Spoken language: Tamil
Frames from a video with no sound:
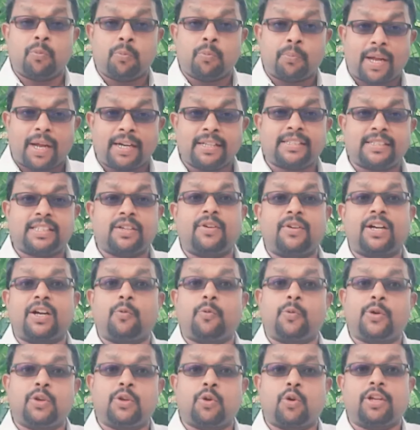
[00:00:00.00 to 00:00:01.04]
மறித்தவங்க
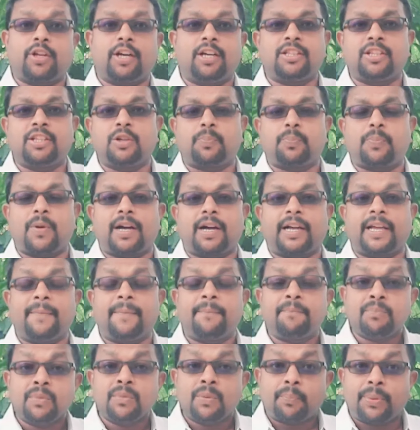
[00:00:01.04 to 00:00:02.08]
உயிரோடு எழுந்திருப்பாங்க
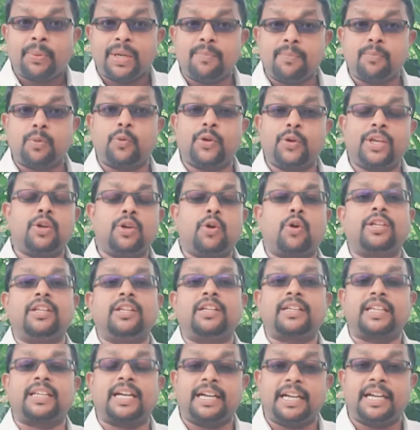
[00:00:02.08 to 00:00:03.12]
பின்பு உயிரோடு
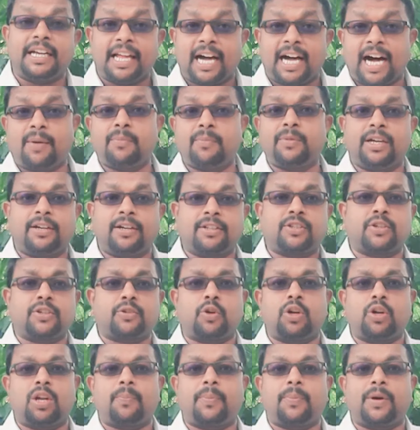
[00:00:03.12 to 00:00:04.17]
இருக்கிற நாம்
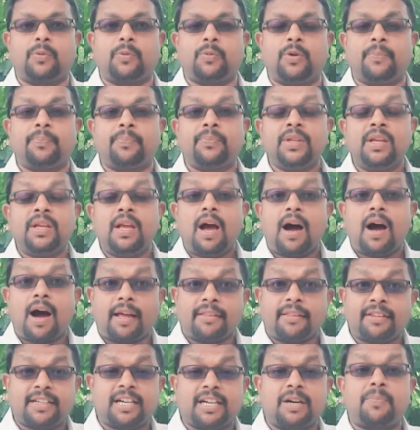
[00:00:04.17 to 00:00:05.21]
எடுத்துக்கொள்ளப்படுவோம்
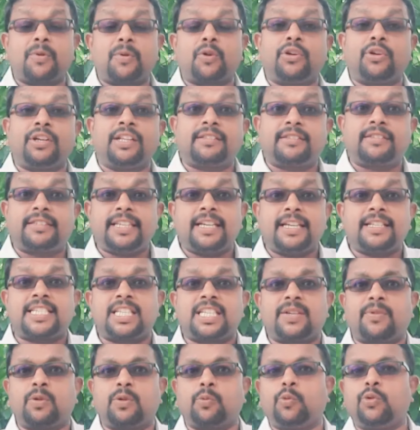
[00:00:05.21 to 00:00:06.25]
அதுக்கப்புறம் நித்திய
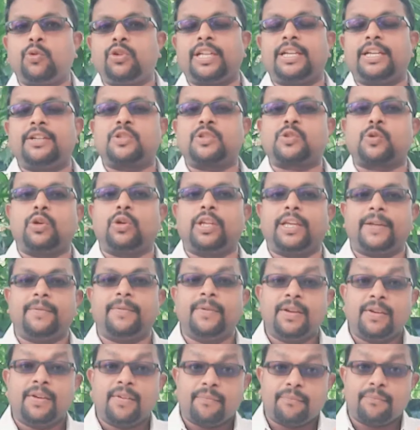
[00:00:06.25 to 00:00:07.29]
ஜீவன் உண்டு என்று சொல்லி
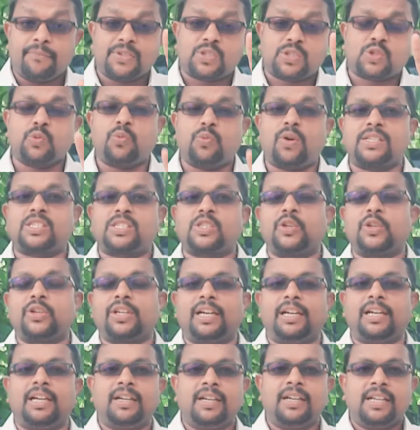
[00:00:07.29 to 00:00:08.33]

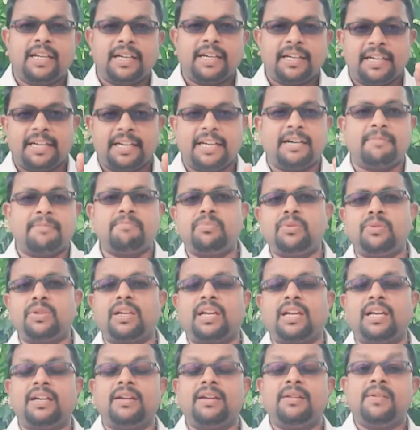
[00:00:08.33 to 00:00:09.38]
விசுவாசியுங்கள்
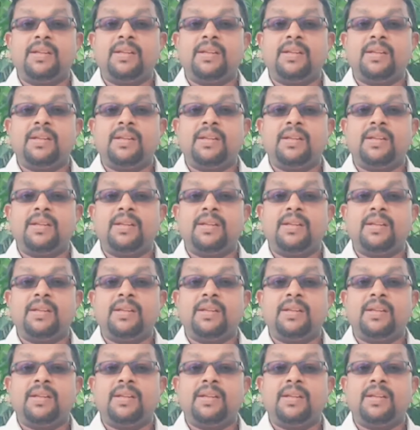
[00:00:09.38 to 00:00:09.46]
நம்புங்கள்